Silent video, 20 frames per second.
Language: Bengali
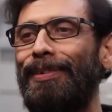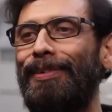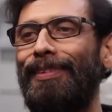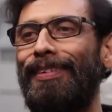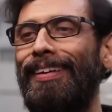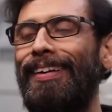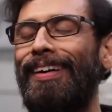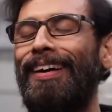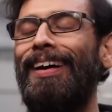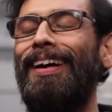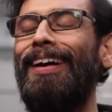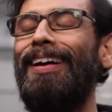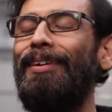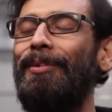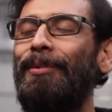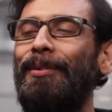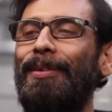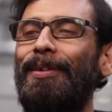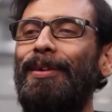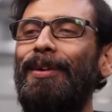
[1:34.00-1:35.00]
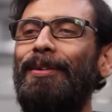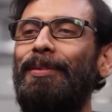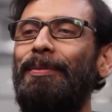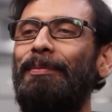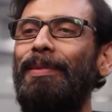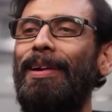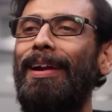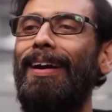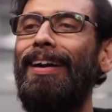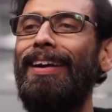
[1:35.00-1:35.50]
কোনো কোনো রকম
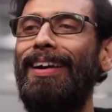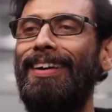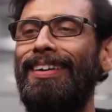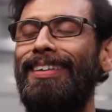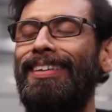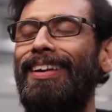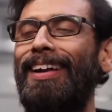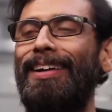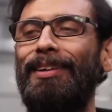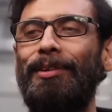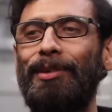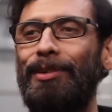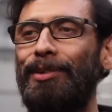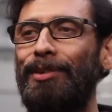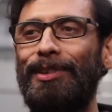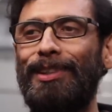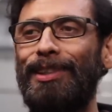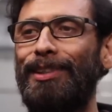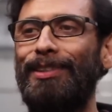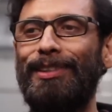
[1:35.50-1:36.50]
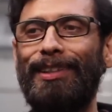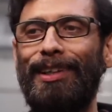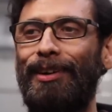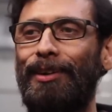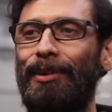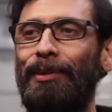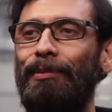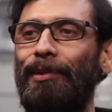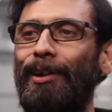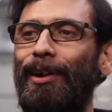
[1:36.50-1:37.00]
বিরাট একটা নারী অধ্যুষিত
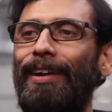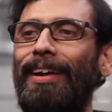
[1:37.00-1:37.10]
সেরকম